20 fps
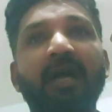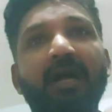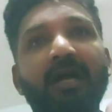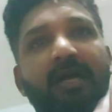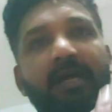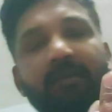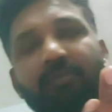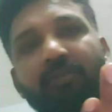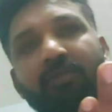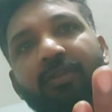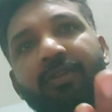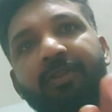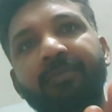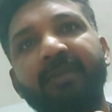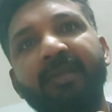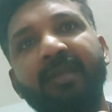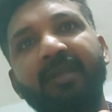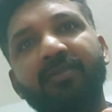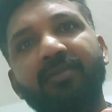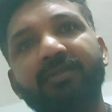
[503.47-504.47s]
अगर वो
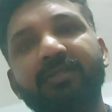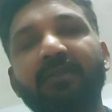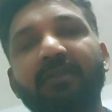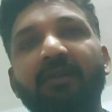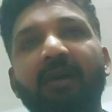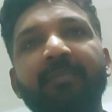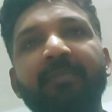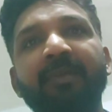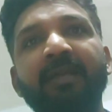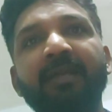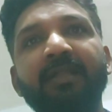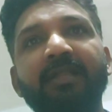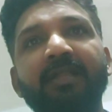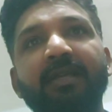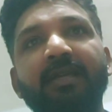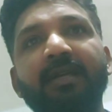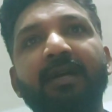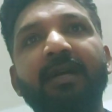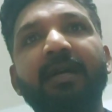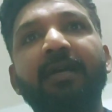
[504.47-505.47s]
क्रिमिनल को जवाब नहीं
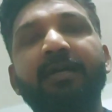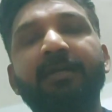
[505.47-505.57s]
देगा